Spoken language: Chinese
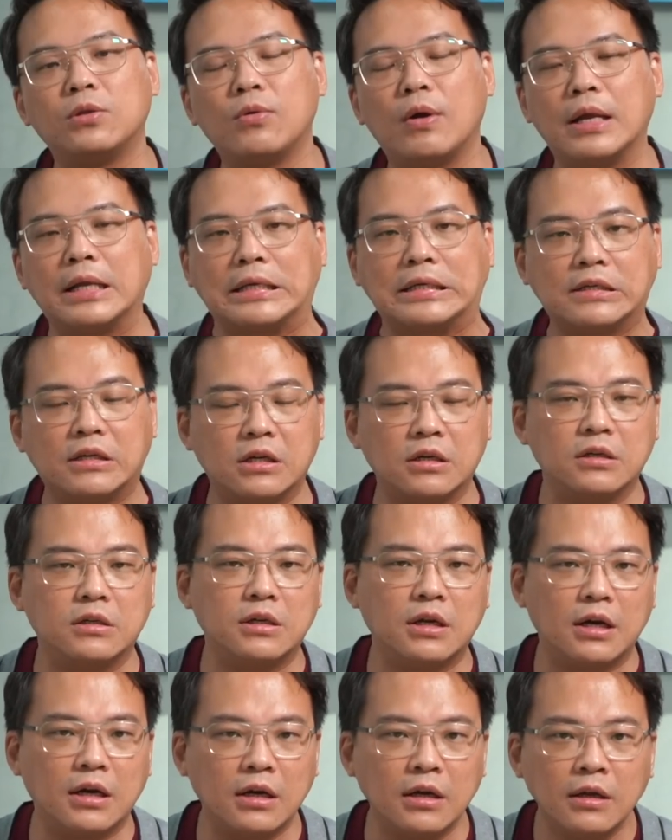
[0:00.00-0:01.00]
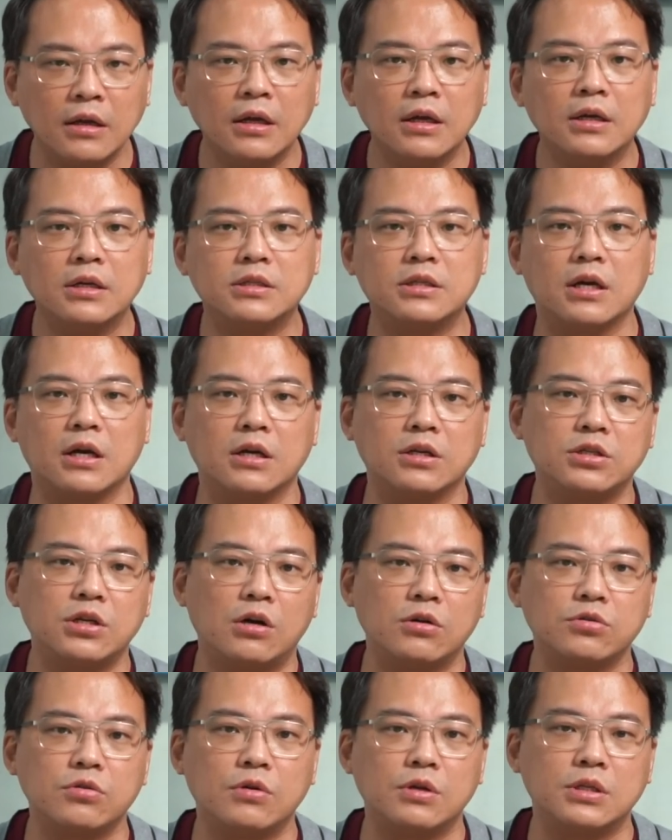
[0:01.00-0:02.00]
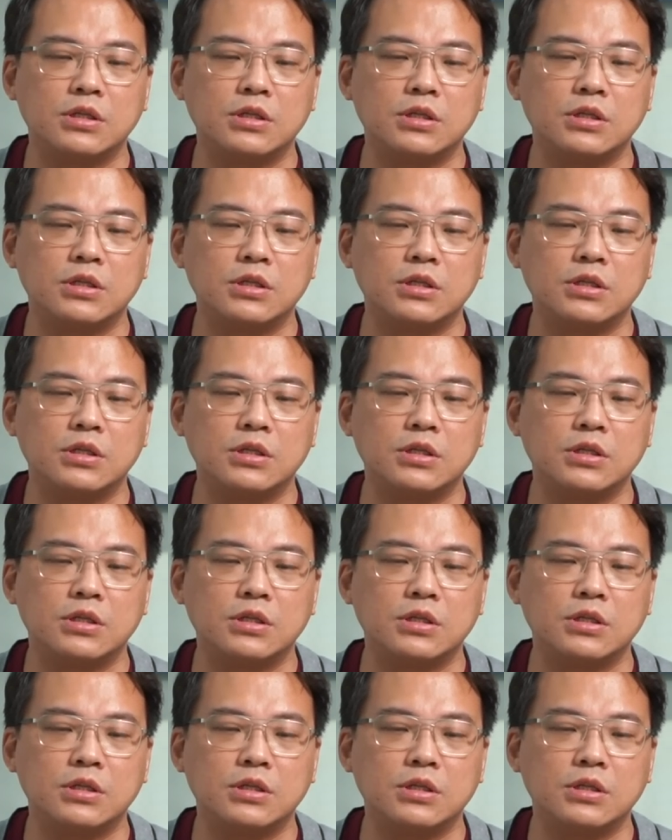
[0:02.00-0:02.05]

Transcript: 断，可能整个销售